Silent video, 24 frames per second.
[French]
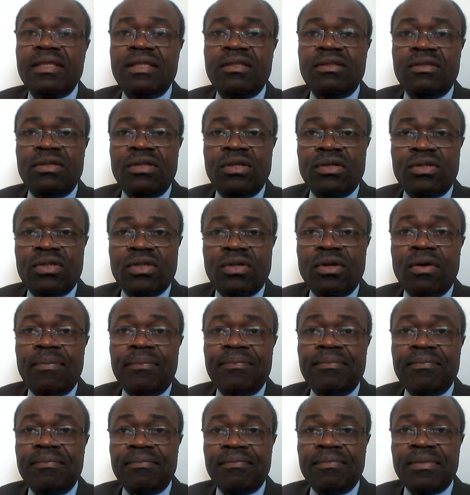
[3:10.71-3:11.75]
du lieutenant
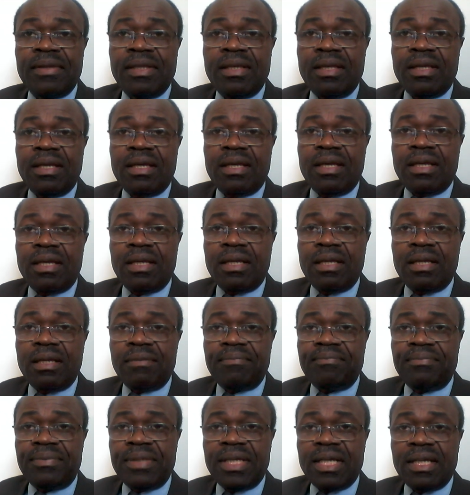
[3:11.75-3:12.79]
euh,
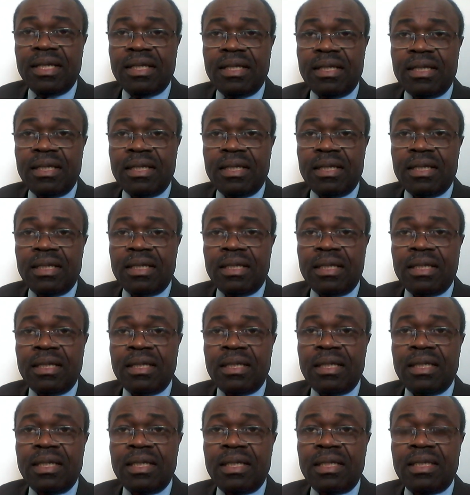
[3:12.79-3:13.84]
Pierre
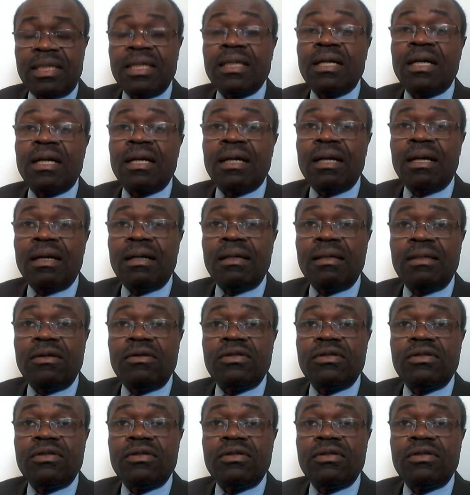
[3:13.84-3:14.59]
euh, Kinganga.